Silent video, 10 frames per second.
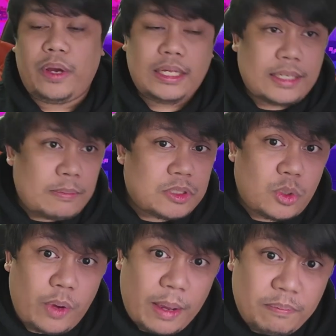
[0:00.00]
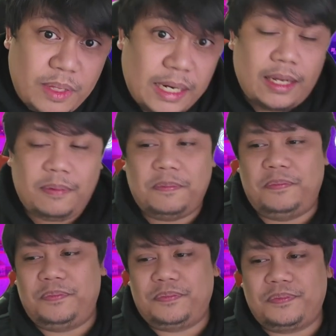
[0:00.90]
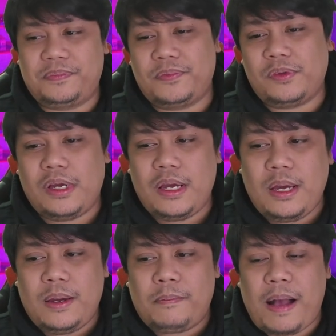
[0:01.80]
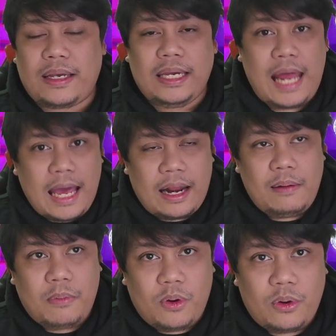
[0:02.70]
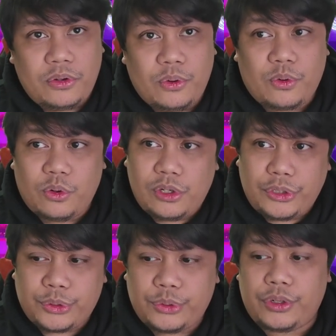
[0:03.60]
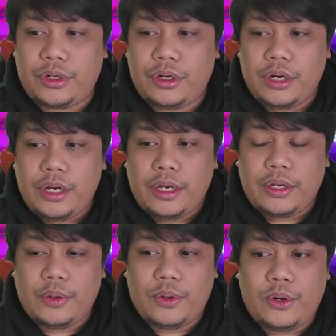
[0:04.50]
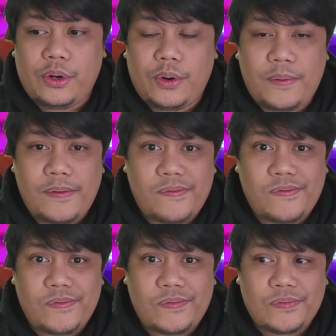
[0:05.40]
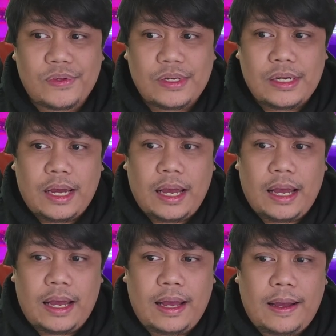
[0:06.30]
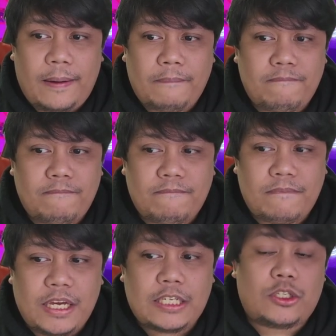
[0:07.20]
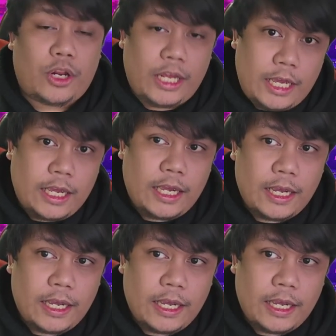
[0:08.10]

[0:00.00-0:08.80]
When it comes to Web3, pag inaral mo yung culture, yung uh, history,